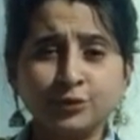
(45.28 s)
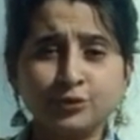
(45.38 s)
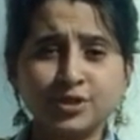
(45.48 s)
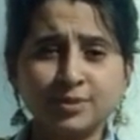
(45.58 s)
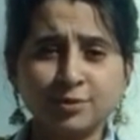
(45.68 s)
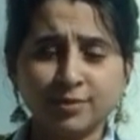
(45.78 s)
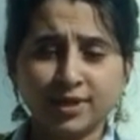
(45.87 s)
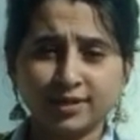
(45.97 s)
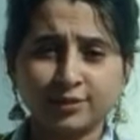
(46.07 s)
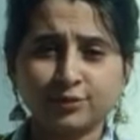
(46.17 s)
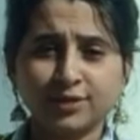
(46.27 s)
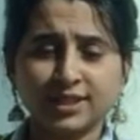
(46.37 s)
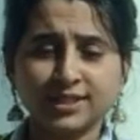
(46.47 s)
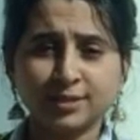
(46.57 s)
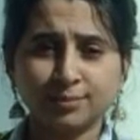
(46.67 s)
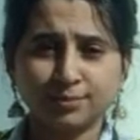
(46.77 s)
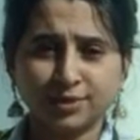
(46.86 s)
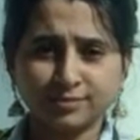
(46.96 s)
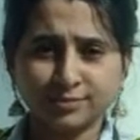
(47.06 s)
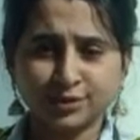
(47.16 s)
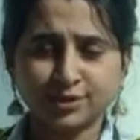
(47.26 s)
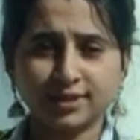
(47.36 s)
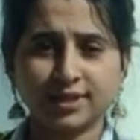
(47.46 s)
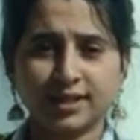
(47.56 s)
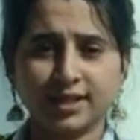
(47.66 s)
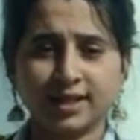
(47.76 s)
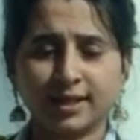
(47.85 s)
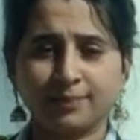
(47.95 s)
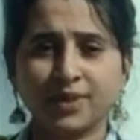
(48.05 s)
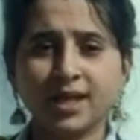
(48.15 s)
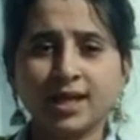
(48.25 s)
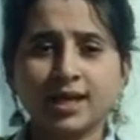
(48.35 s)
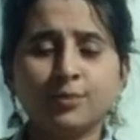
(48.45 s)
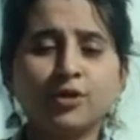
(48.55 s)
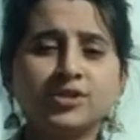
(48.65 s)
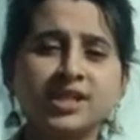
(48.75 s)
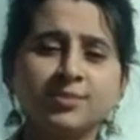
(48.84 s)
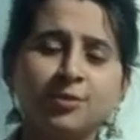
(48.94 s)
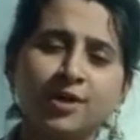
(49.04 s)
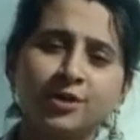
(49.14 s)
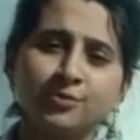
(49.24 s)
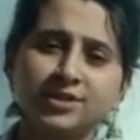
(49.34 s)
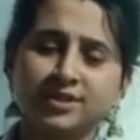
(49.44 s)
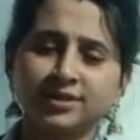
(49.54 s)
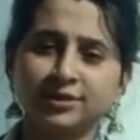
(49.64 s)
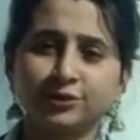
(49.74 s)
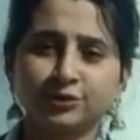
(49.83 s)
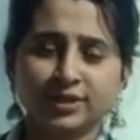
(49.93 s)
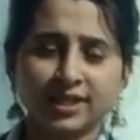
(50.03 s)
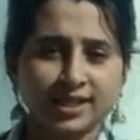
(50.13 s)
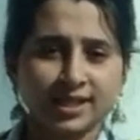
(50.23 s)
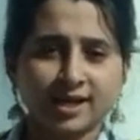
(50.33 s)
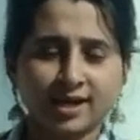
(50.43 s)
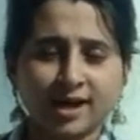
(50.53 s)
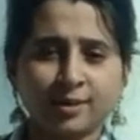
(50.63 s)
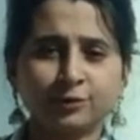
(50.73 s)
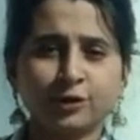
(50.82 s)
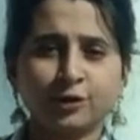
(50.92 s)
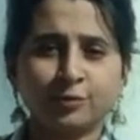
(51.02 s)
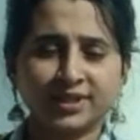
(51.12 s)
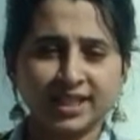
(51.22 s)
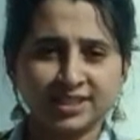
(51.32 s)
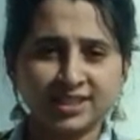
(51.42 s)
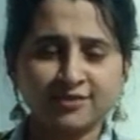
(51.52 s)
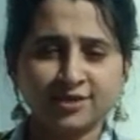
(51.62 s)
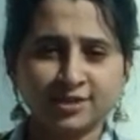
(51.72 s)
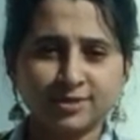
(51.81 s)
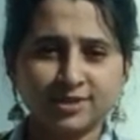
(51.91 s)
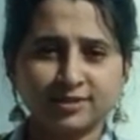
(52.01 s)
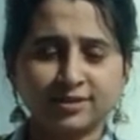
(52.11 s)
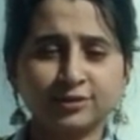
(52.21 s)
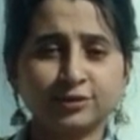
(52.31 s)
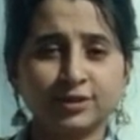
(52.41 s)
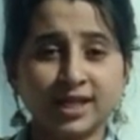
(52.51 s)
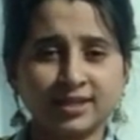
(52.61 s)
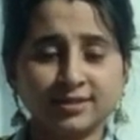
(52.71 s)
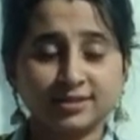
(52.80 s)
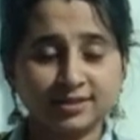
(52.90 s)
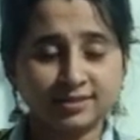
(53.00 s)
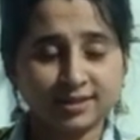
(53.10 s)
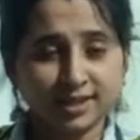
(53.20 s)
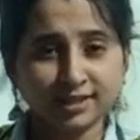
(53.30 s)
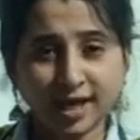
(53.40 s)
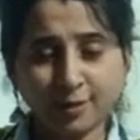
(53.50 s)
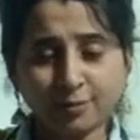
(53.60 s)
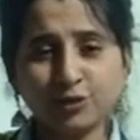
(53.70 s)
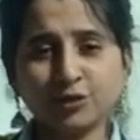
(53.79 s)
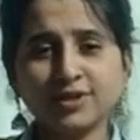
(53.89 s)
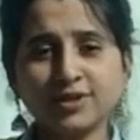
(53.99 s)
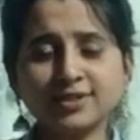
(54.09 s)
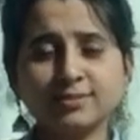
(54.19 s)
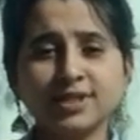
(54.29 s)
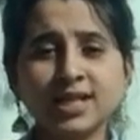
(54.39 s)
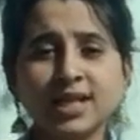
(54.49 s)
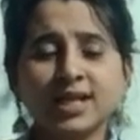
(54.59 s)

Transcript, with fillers: दूसरी बीमारियों की सिम्टम्स है बहुत सारी बीमारियों में सर दर्द होता है आमतौर पर टेंशन की वजह से भी सर दर्द होता है नींद ना पूरी होने की वजह से भी